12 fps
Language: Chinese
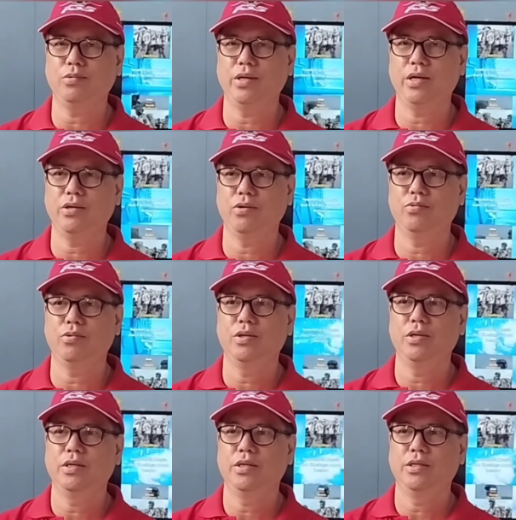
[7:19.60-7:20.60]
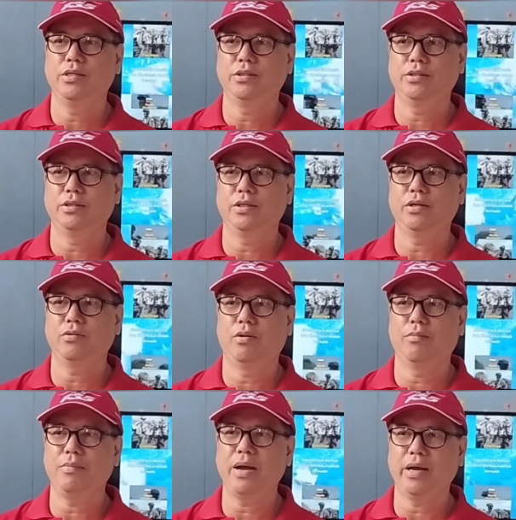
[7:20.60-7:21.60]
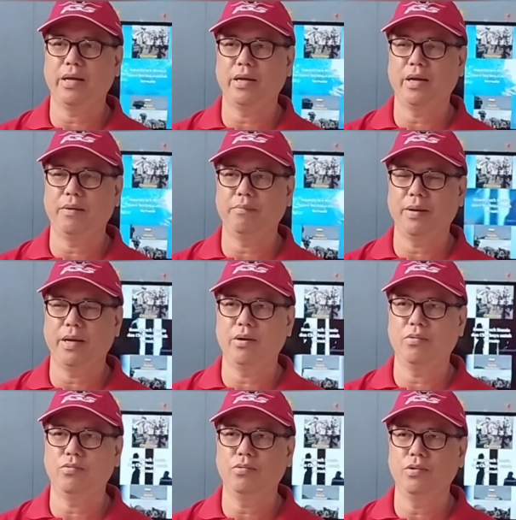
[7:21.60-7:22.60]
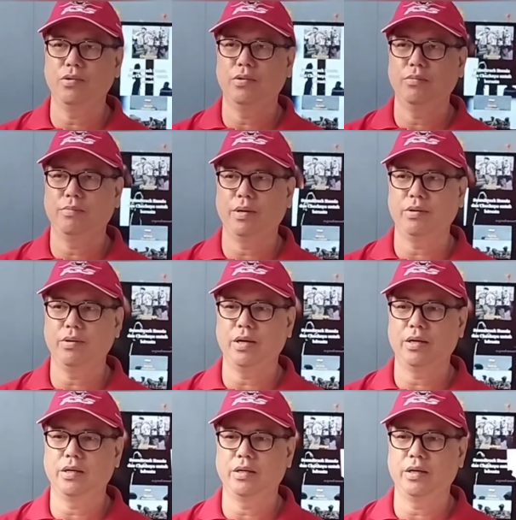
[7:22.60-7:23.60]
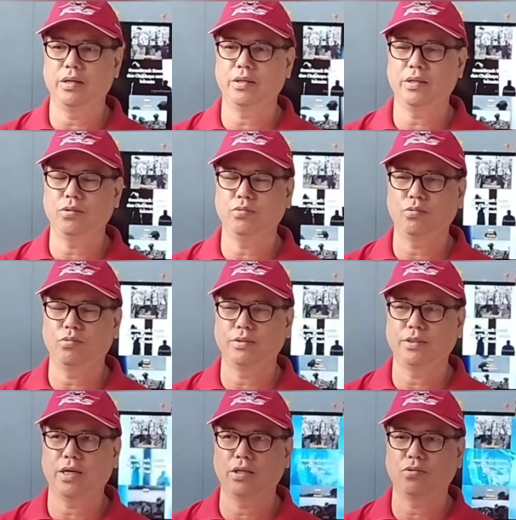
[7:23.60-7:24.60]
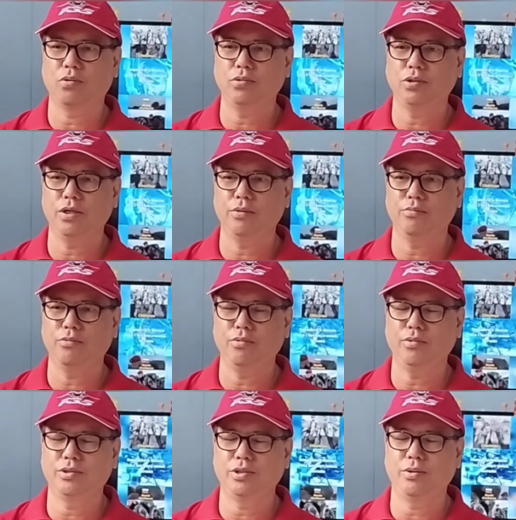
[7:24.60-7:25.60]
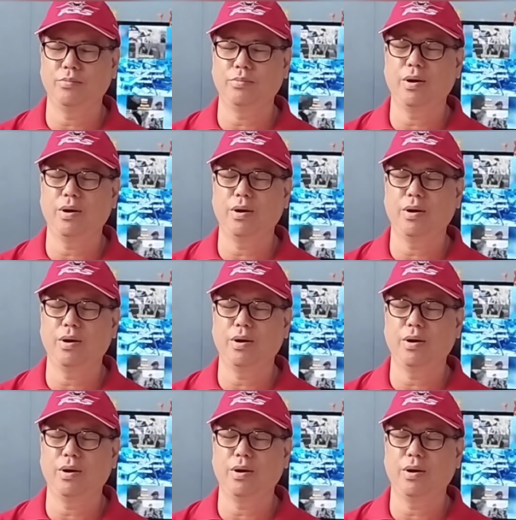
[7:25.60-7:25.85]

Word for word: 乌克兰基本上来说是一个贪污的国家。现在更有传